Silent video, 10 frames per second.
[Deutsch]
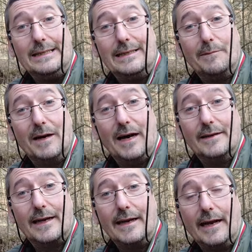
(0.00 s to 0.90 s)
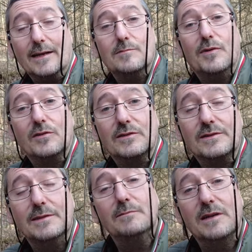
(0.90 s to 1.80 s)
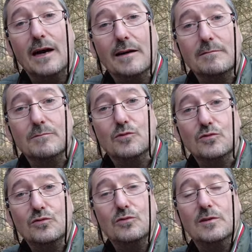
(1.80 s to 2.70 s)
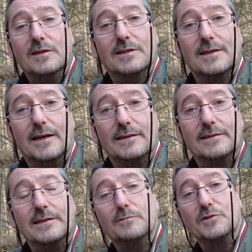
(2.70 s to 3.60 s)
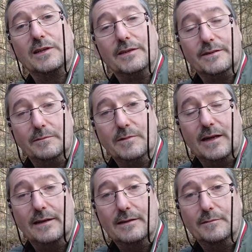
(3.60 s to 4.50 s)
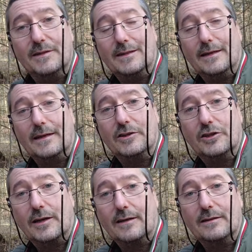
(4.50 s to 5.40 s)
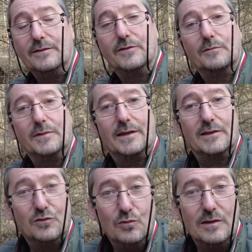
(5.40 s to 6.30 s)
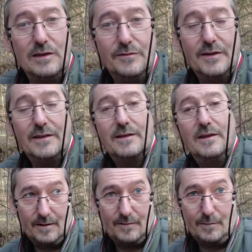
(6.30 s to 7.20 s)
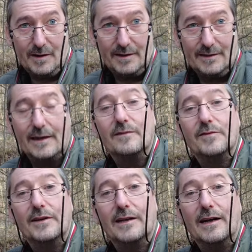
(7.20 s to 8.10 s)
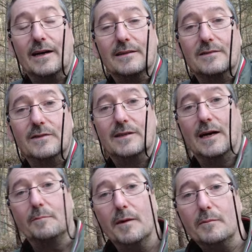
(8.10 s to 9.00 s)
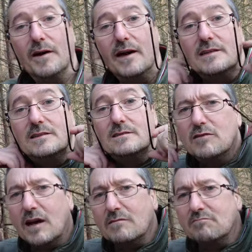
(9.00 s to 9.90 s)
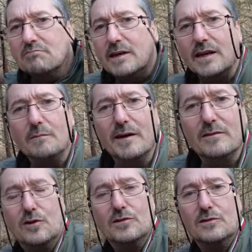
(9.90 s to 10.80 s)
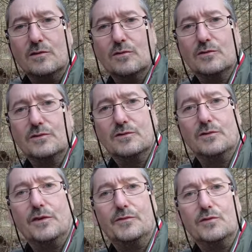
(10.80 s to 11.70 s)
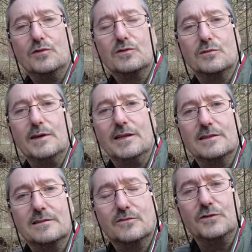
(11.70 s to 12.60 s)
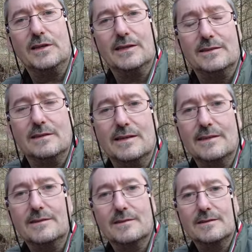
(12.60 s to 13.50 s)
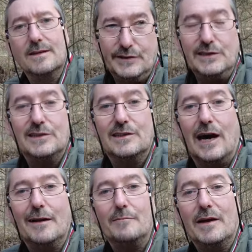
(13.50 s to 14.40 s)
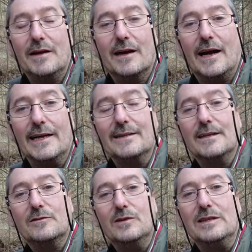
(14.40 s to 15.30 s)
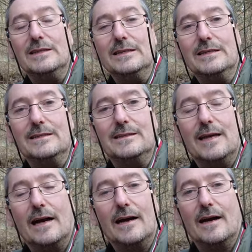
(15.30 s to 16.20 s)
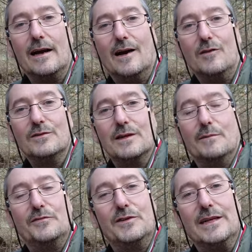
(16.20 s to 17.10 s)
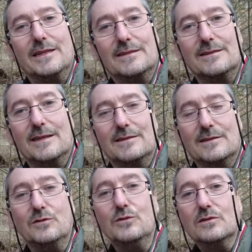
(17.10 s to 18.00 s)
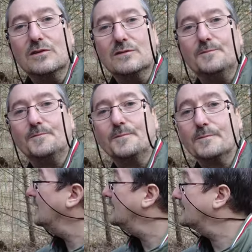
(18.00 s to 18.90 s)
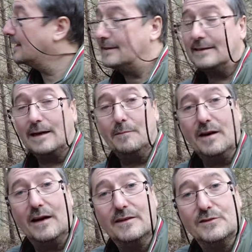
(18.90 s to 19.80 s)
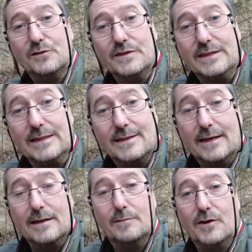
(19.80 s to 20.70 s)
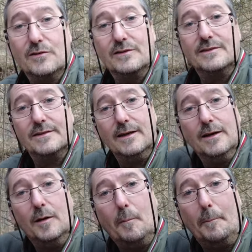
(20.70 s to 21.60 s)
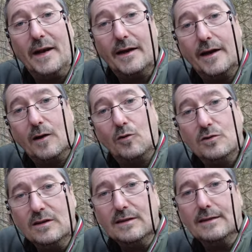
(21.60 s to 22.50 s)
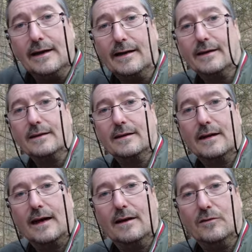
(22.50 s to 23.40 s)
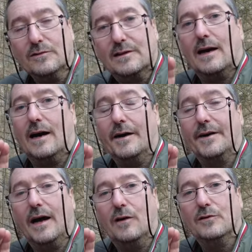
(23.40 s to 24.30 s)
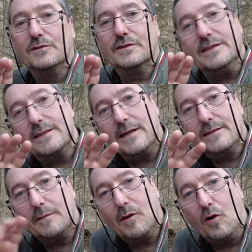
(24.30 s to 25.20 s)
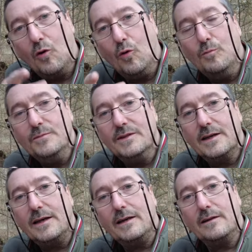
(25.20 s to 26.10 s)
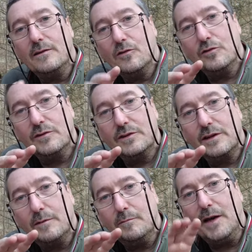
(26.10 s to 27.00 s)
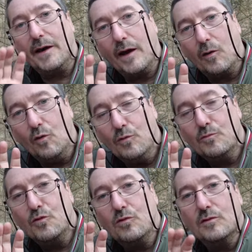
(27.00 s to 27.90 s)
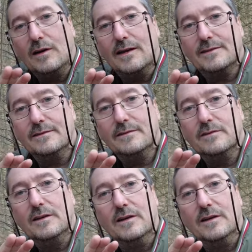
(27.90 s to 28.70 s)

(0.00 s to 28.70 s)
Die Kamera hat ein eingebautes SIM-Kartenmodul, das heißt, ich muss eine SIM-Karte mit hineinstecken, die wird mit dazu geliefert. Wenn man den Datenvertrag aktiviert, hat man bereits 100 Megabyte kostenlos zur Verfügung zum ersten, für die ersten Tests. Diese Datenmenge reicht natürlich nicht sehr lange aus, aber für die ersten Tests genügt es. Ich kann die Kamera, so wie sie jetzt angebaut ist, mehr nach unten neigen, und geradeaus. Ich kann sie aber auch umdrehen und mehr nach oben gucken lassen.